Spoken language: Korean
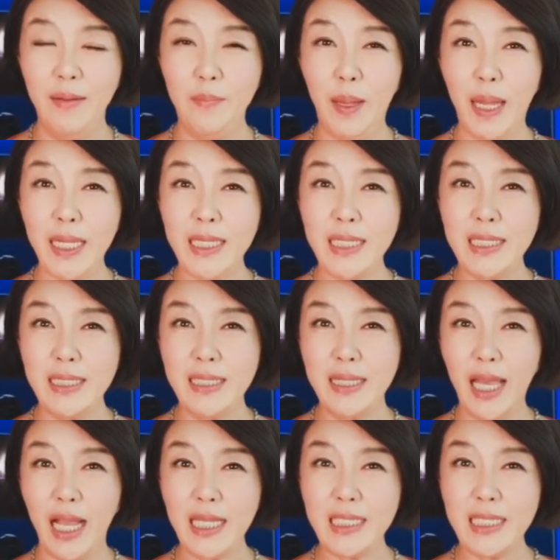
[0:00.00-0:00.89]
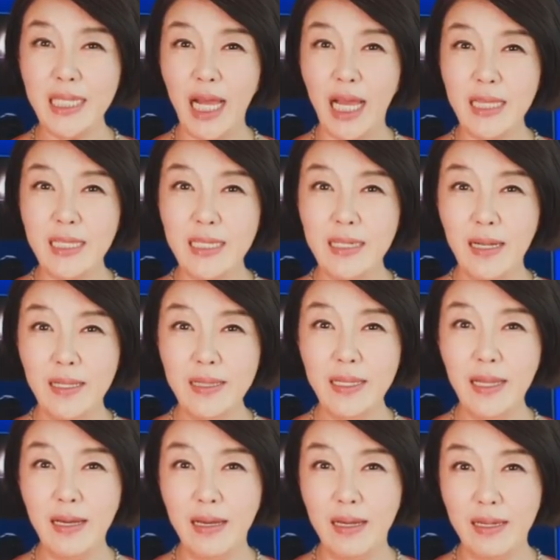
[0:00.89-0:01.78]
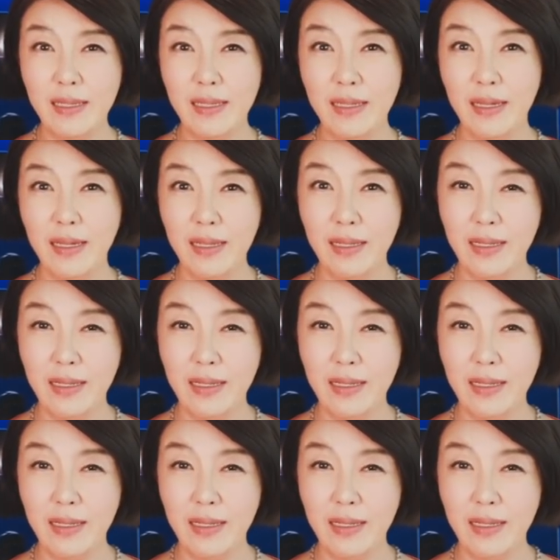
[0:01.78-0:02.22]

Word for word: 바이든 당신 아들 헌터